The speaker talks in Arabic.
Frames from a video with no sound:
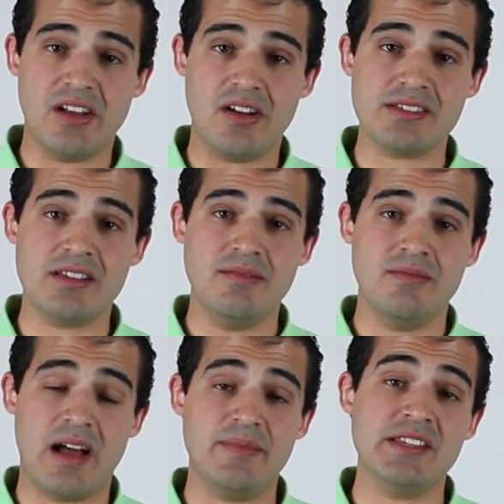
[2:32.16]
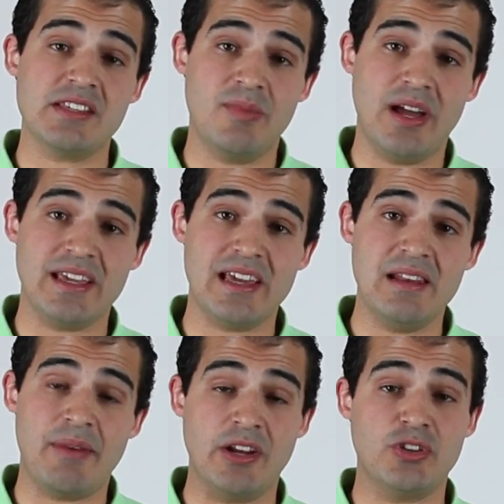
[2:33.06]
الخاصة حمدين صباح
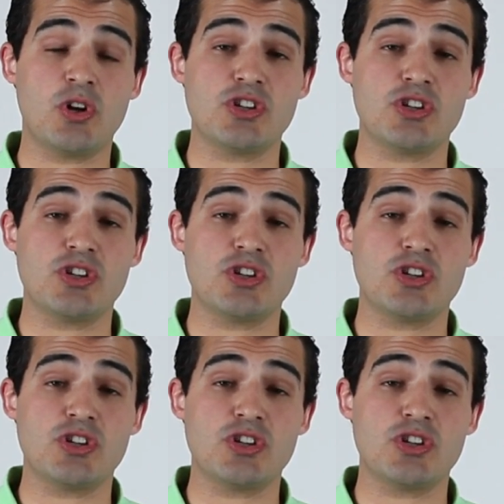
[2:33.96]
اتكلم عن الطاقة